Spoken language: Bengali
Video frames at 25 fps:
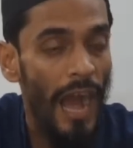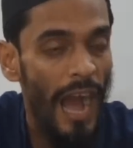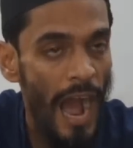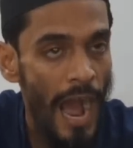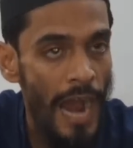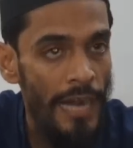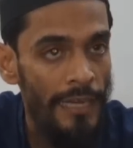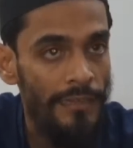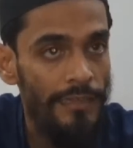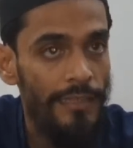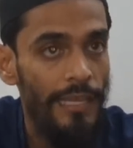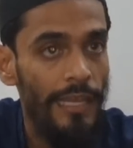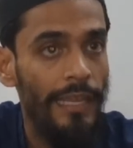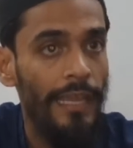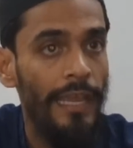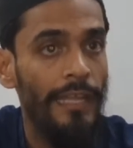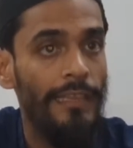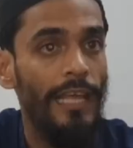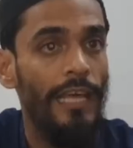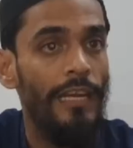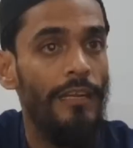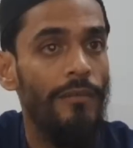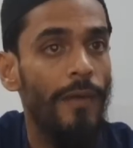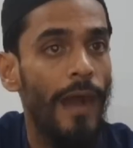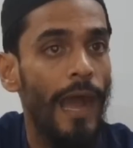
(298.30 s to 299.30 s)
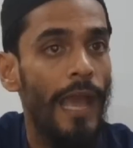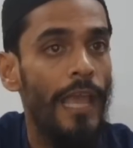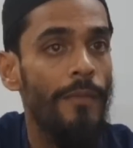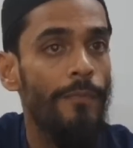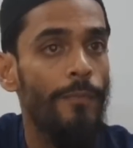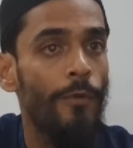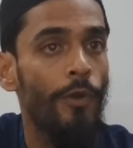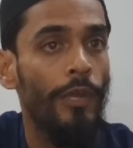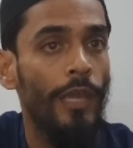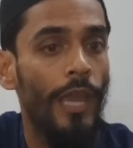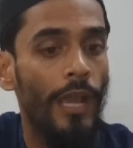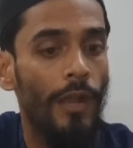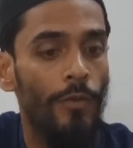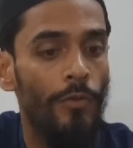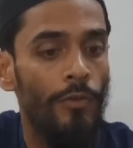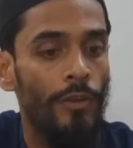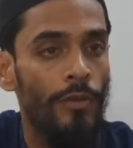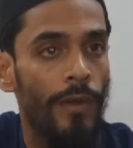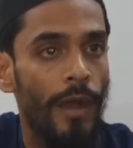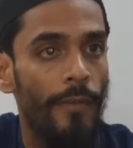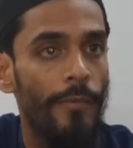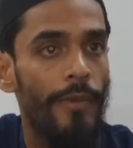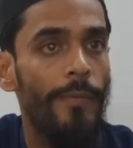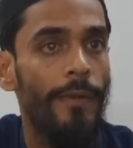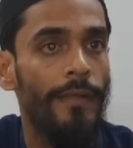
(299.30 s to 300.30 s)
হার থেকে তার ভাইপোকে
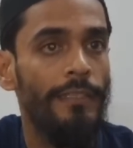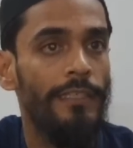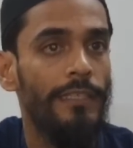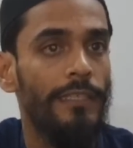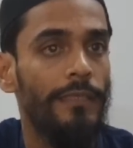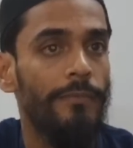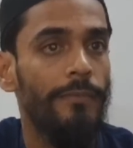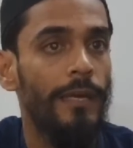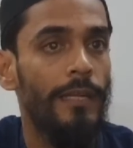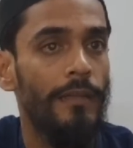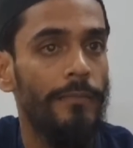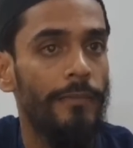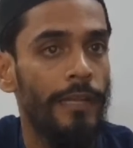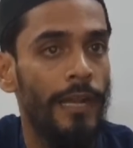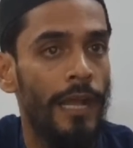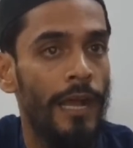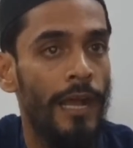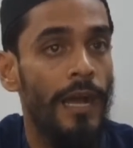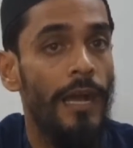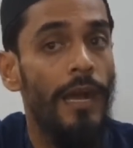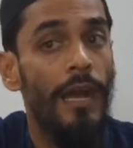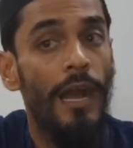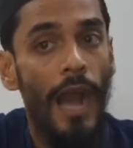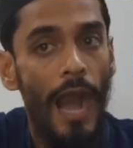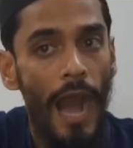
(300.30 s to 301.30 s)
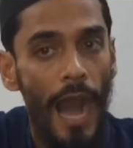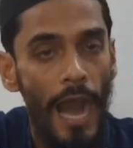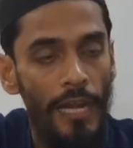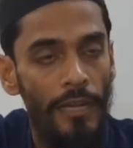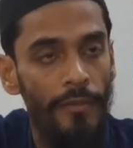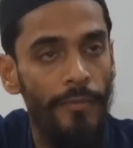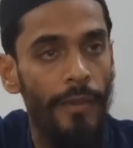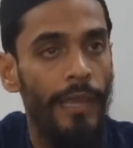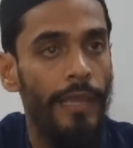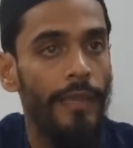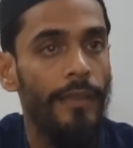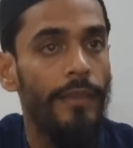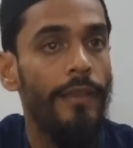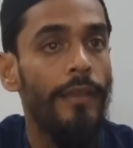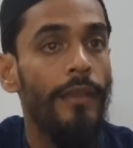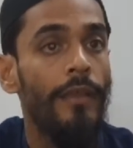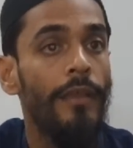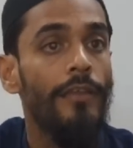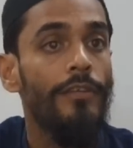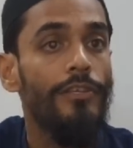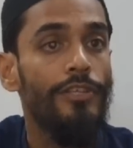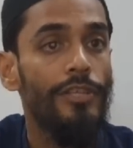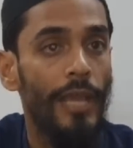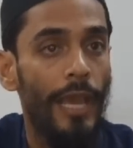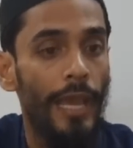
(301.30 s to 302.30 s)
কোনোভাবেই বাঁচাতে পারবে না হারবে
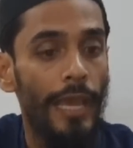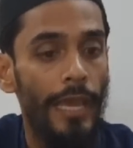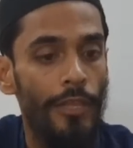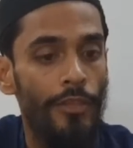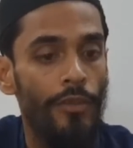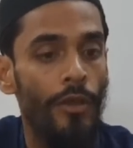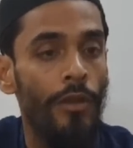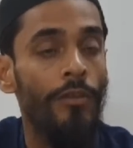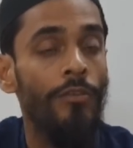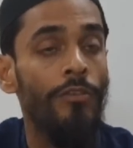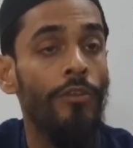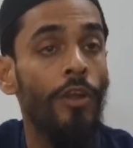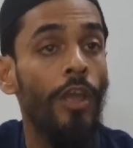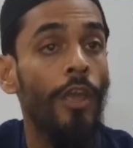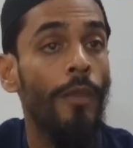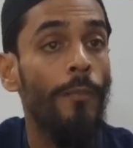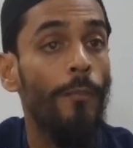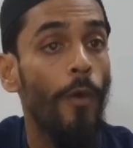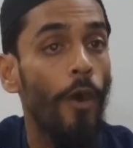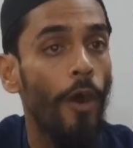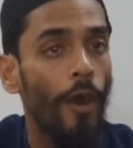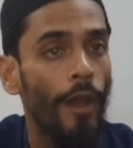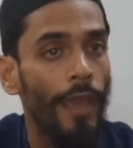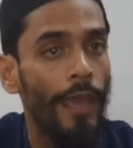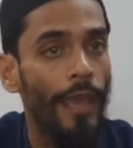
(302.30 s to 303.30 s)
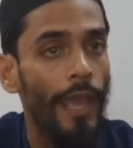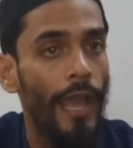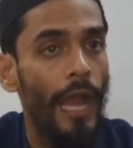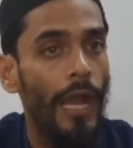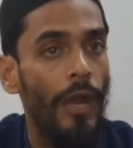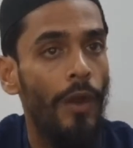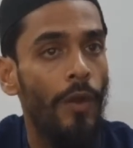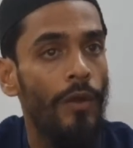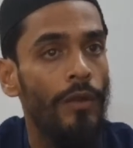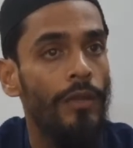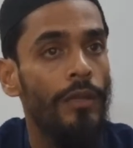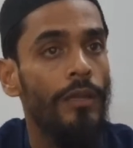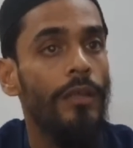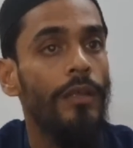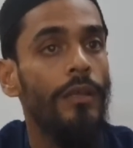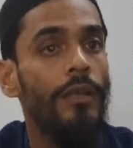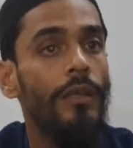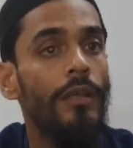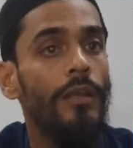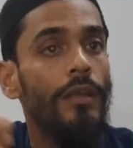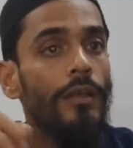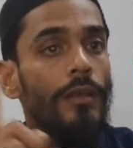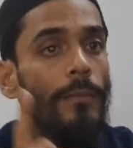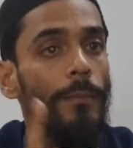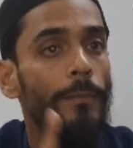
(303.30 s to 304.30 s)
সেই জন্যই ভয়ে এখন
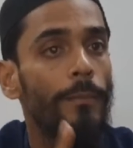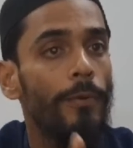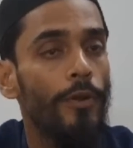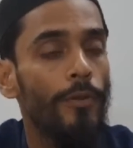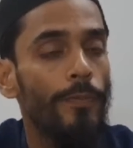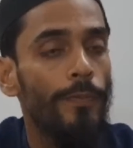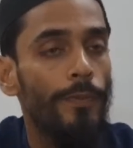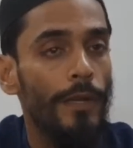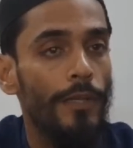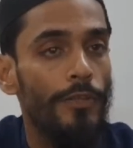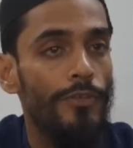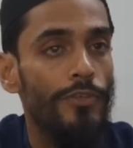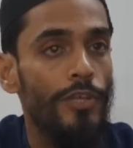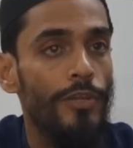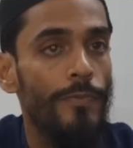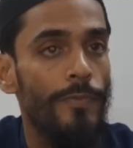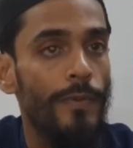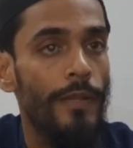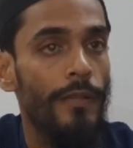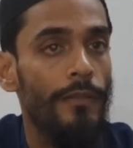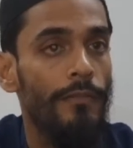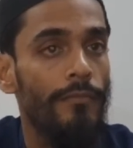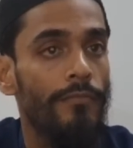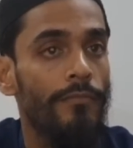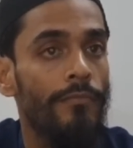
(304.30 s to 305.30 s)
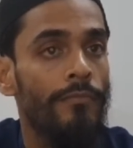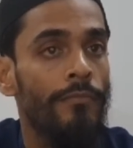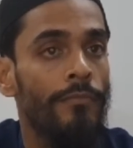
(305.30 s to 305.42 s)
ফুরফুরা শরীফের